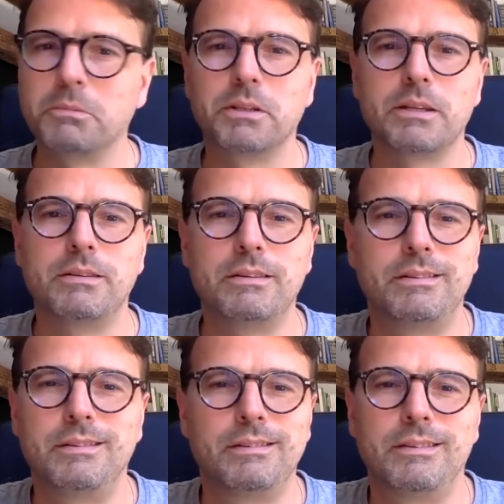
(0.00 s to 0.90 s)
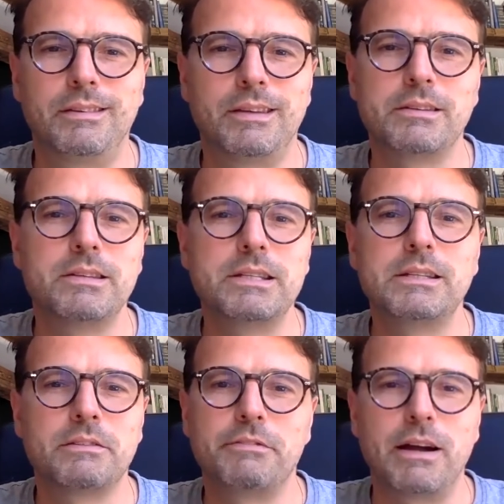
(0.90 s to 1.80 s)
Und das ist, das ist
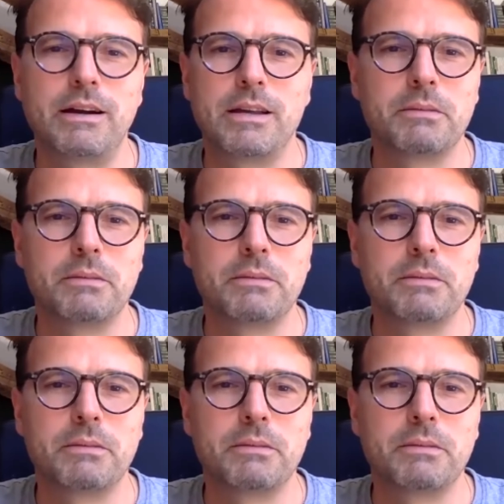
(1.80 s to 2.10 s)
nicht der Fall.